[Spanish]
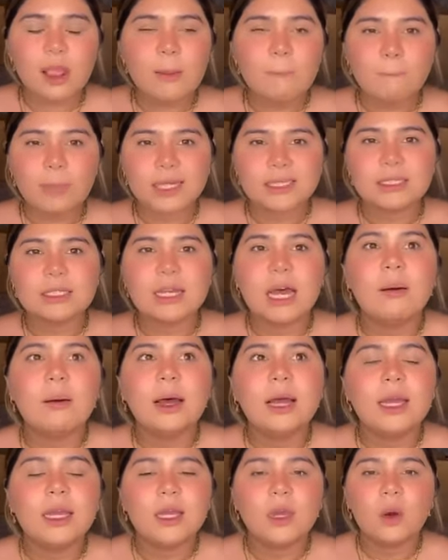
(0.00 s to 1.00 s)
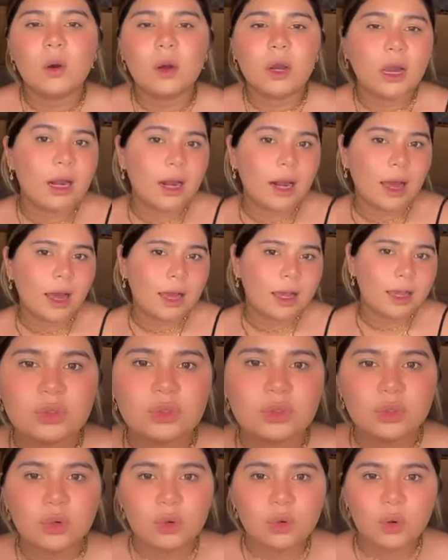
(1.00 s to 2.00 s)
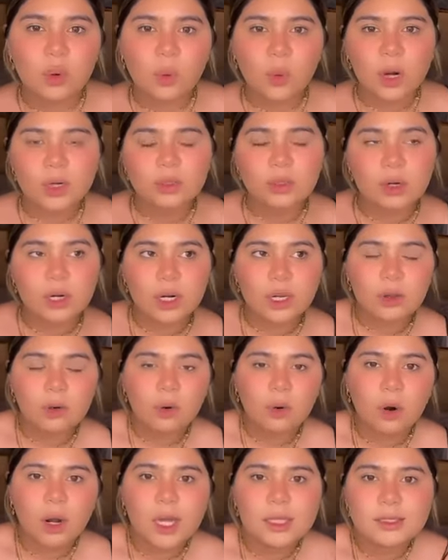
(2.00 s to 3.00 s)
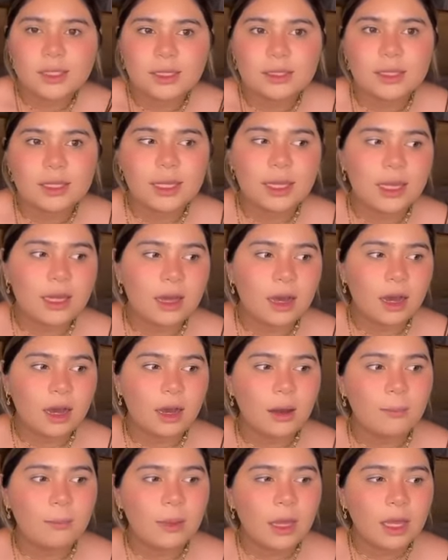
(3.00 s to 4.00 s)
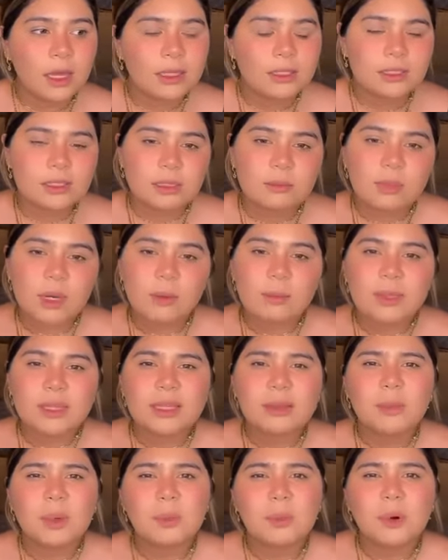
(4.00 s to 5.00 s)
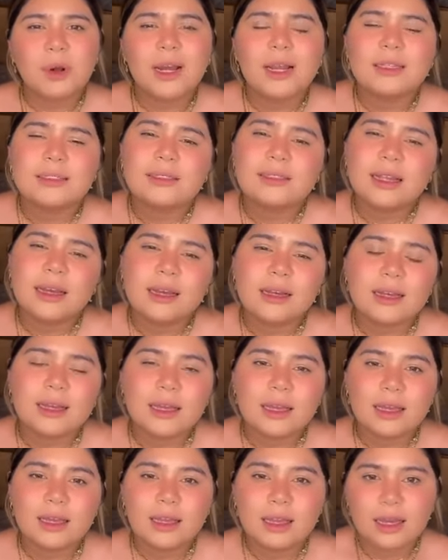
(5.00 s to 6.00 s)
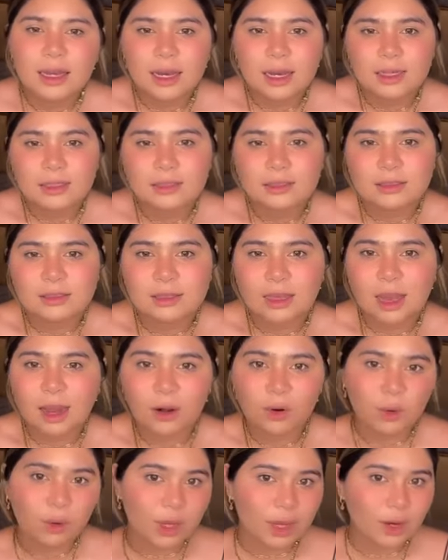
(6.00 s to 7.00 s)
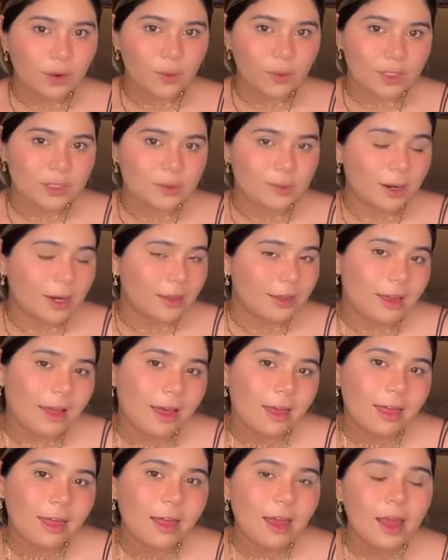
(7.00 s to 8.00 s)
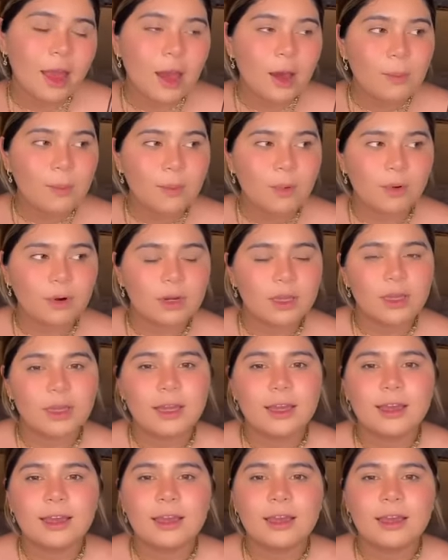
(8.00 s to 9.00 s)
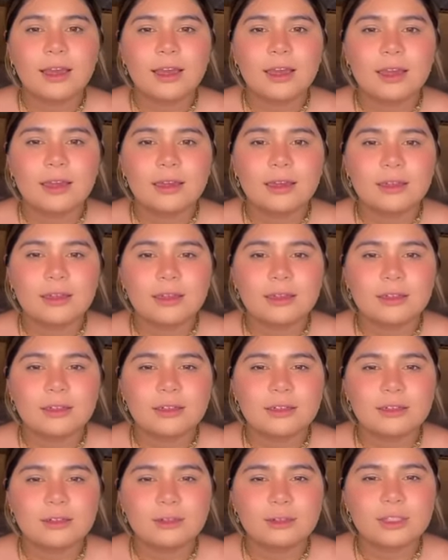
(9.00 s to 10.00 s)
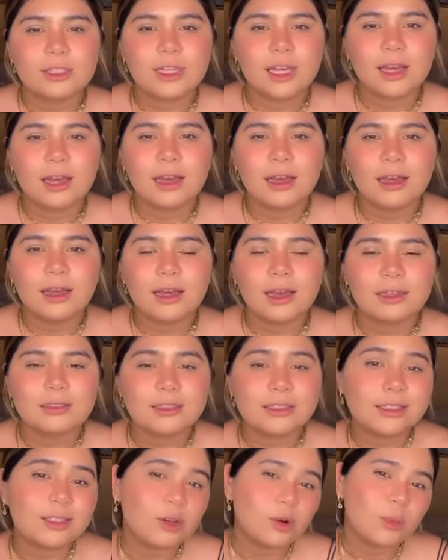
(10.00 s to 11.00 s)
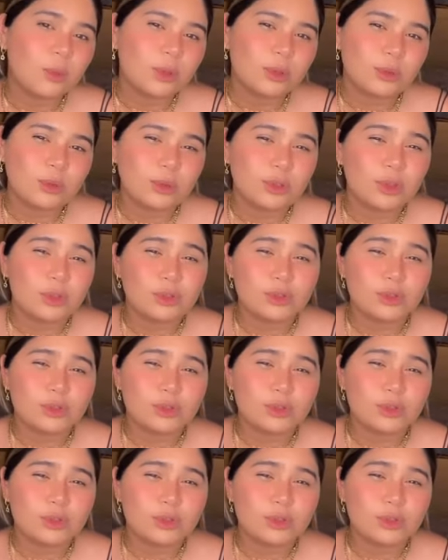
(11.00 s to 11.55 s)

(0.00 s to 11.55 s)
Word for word: pasaba y ojalá no guardo rencor hacia ti. simplemente me molesta que digas algo que no es verdad porque, o sea, así como tú, yo